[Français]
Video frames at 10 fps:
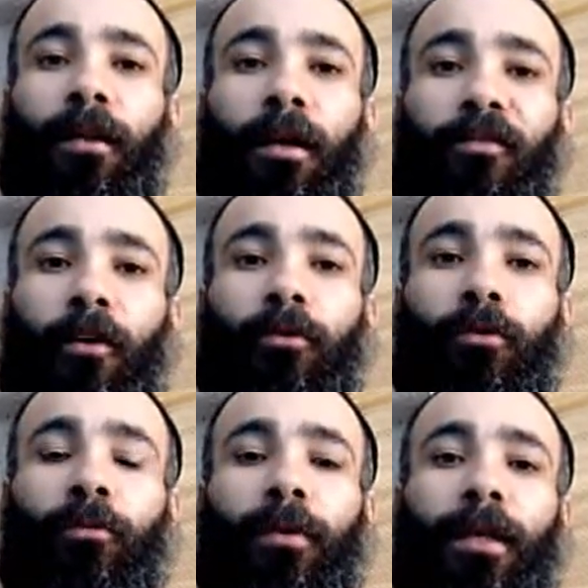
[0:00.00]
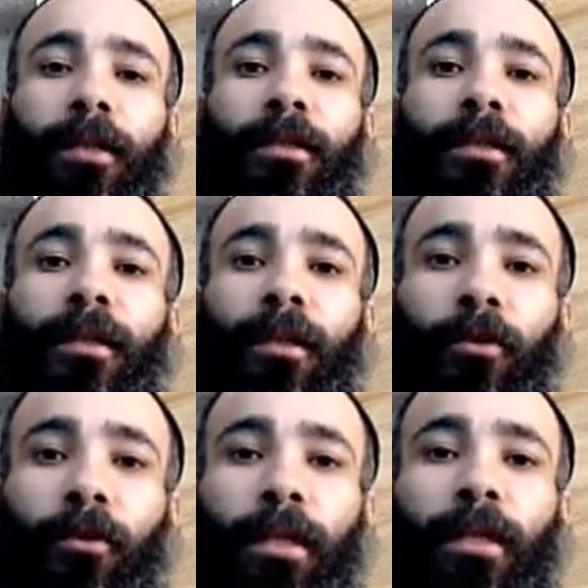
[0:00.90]
La feuille de myrte,
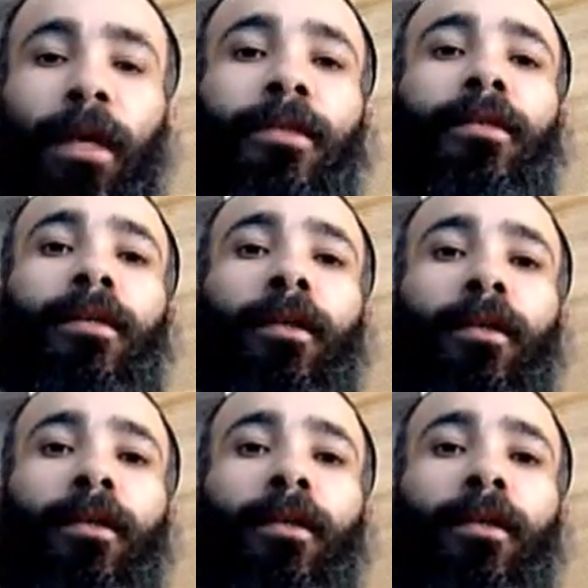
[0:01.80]
le hadas,